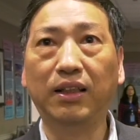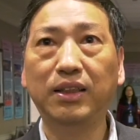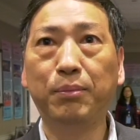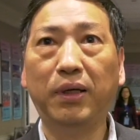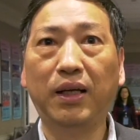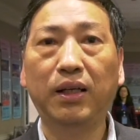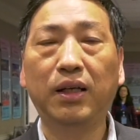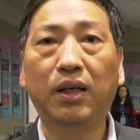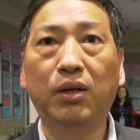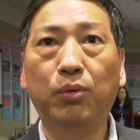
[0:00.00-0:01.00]
那么
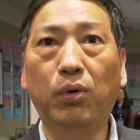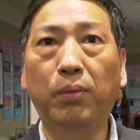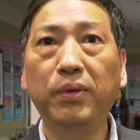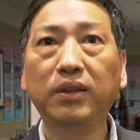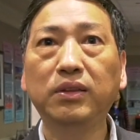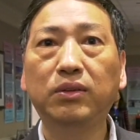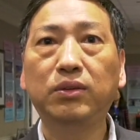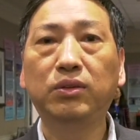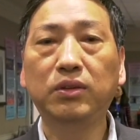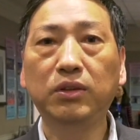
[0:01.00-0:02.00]
我们
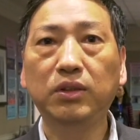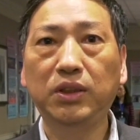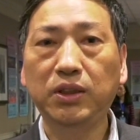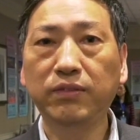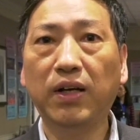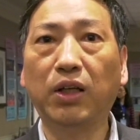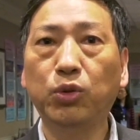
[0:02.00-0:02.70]
希望